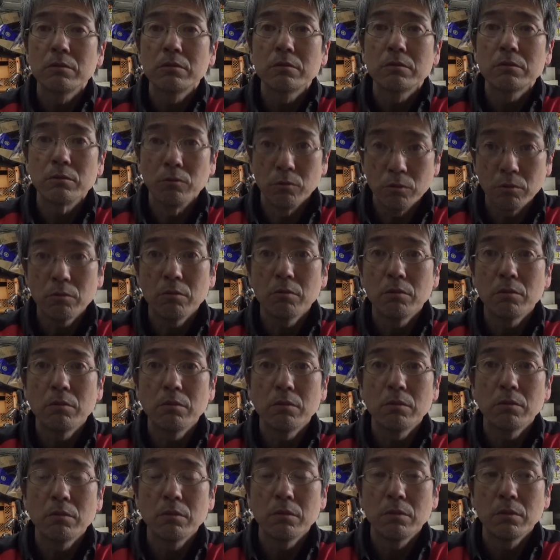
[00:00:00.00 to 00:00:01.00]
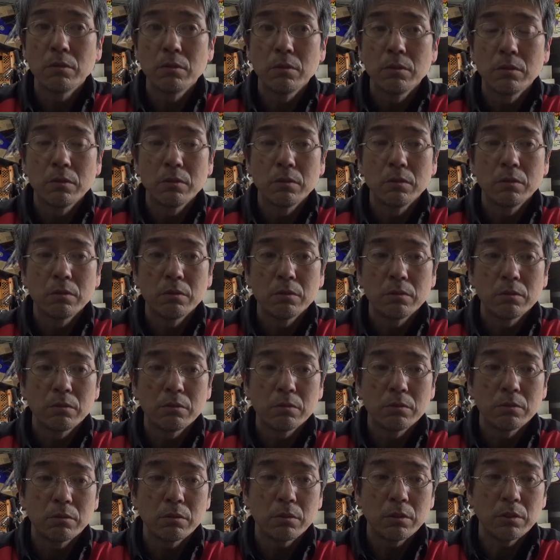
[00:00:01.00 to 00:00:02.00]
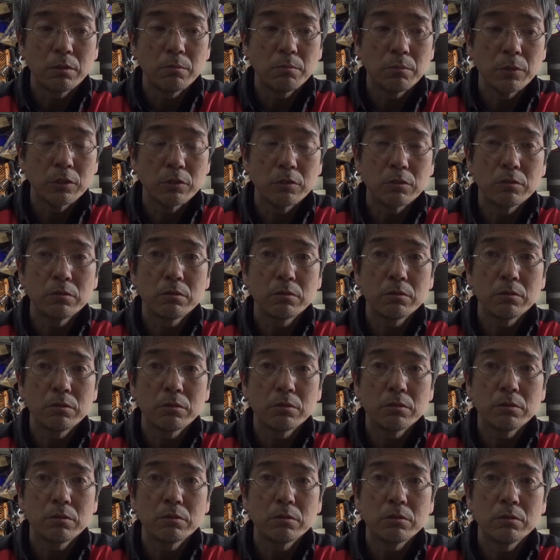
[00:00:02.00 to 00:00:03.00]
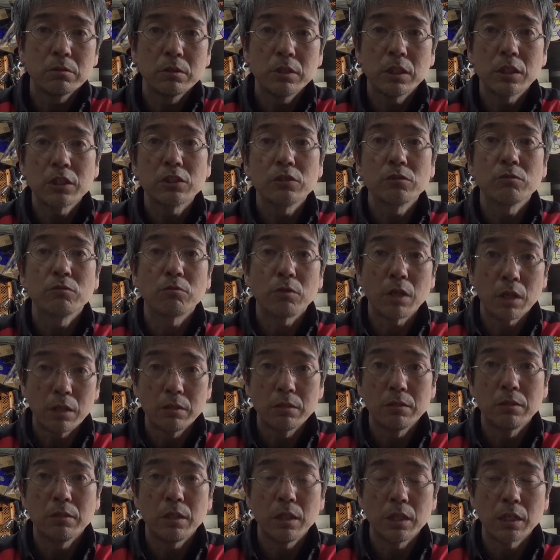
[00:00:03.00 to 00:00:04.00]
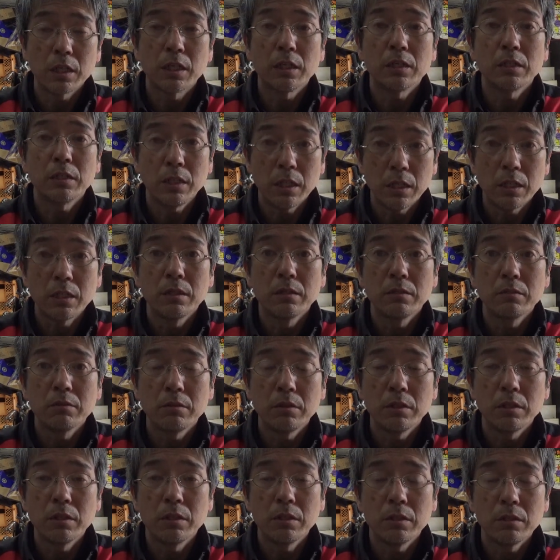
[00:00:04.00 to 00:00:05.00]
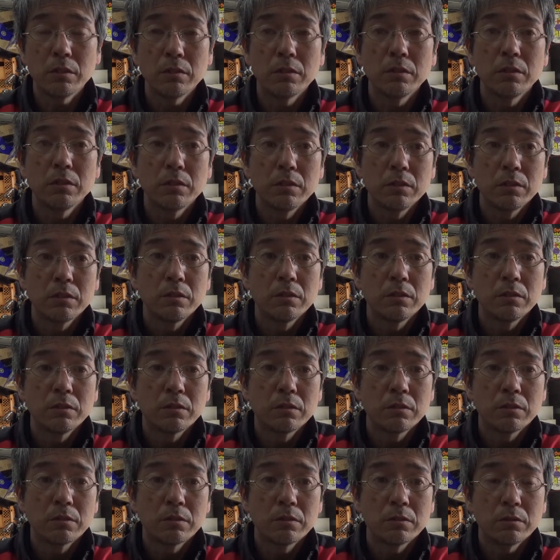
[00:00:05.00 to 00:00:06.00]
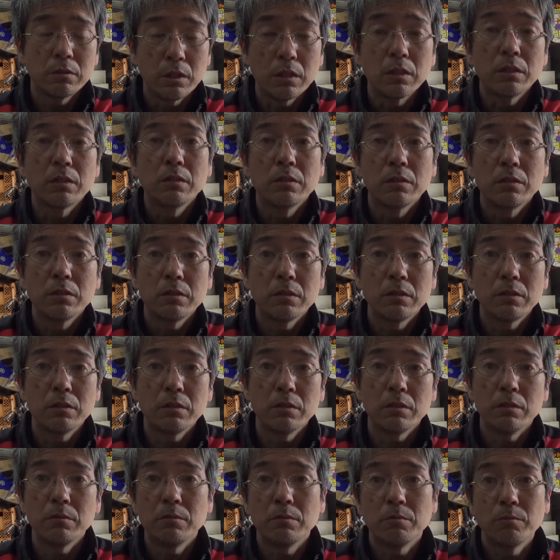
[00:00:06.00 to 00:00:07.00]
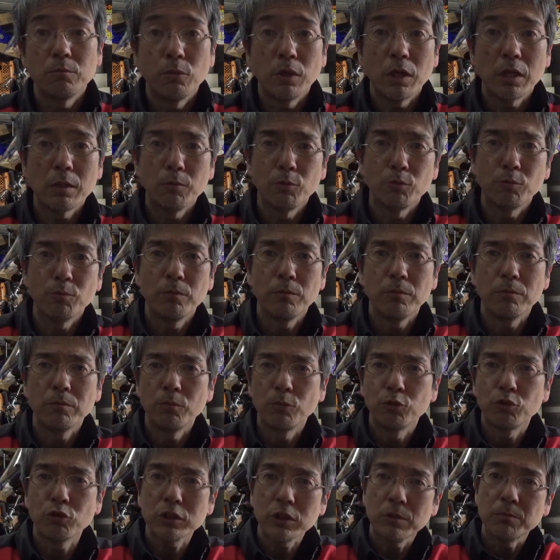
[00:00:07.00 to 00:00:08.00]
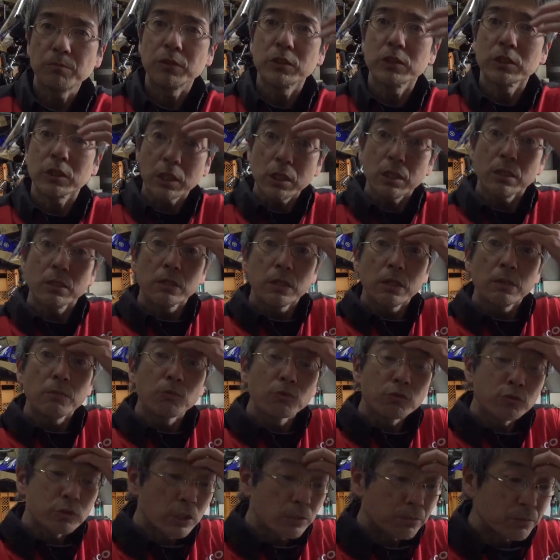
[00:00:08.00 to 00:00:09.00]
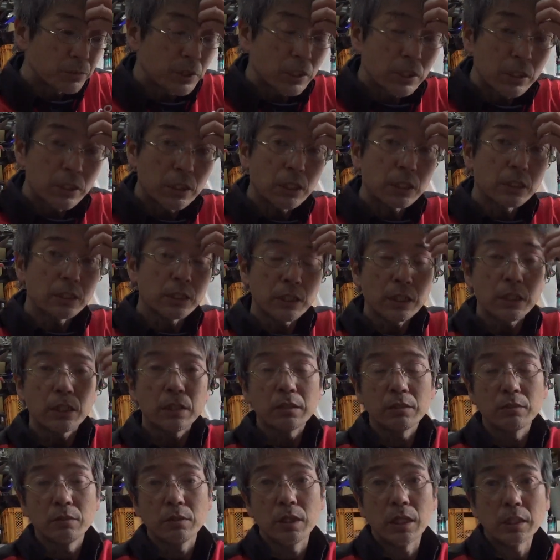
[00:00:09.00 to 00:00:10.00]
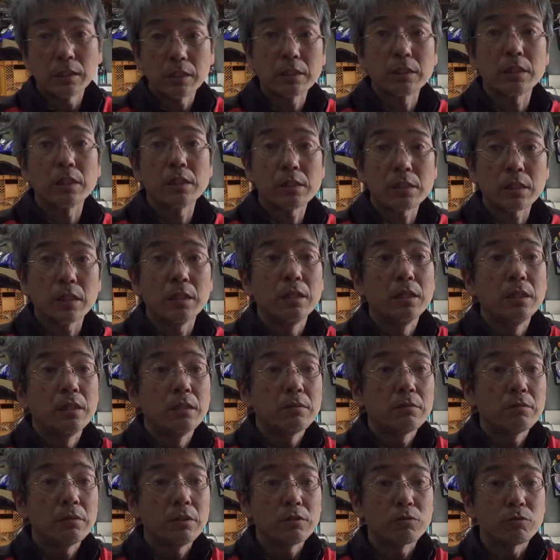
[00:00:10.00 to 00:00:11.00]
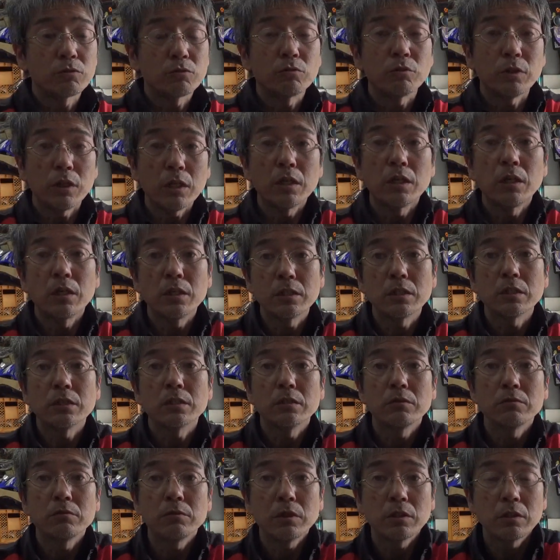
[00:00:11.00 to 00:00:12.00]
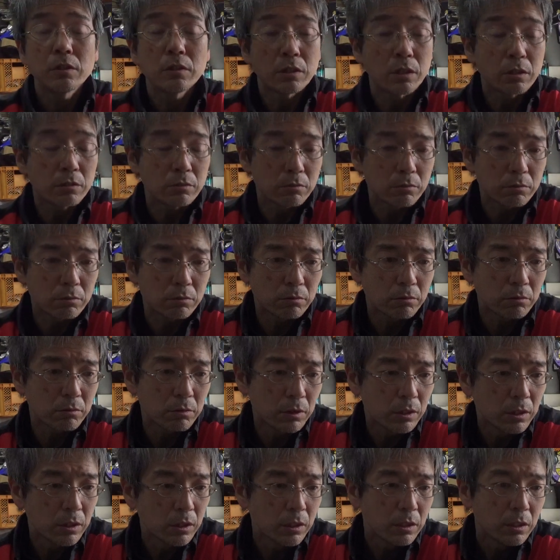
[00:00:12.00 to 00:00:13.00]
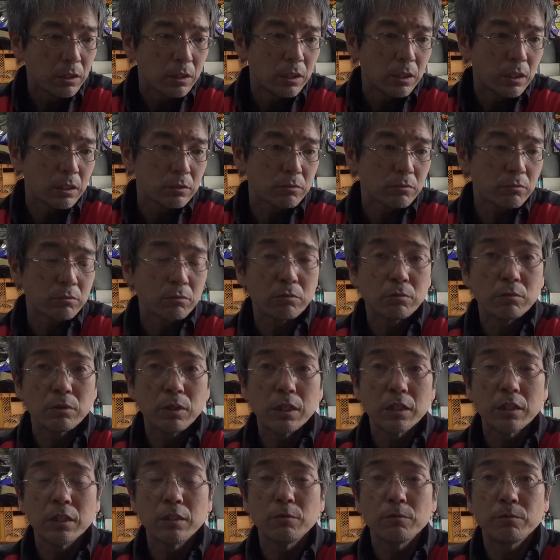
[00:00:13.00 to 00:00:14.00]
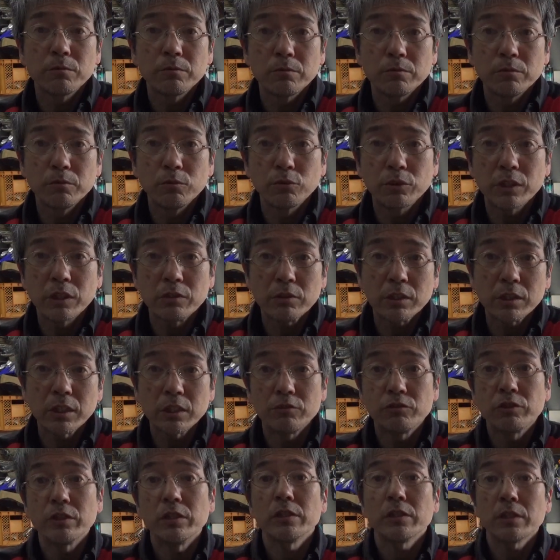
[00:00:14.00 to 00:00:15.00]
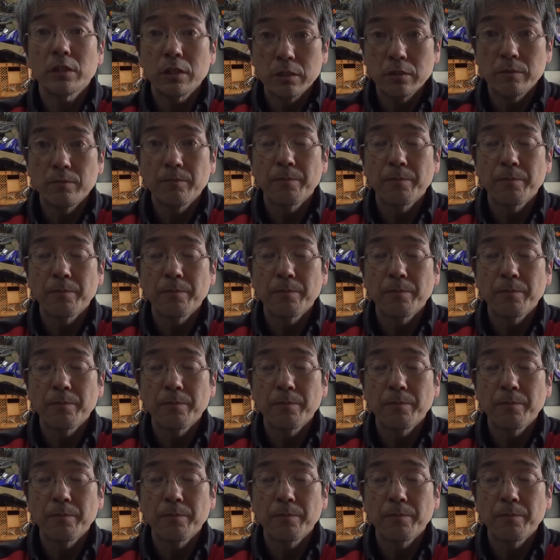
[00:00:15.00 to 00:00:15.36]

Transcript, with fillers: そう。で、まあ、雑誌のほら、あれがあって、で、ね、えーあれも、元チャンプでしたっけ元チャンプさんなんかでね、あったじゃないですか。で、ちょっとね、あれさせて。で、あのあそこの、あれで乗ってる方いるじゃないですか。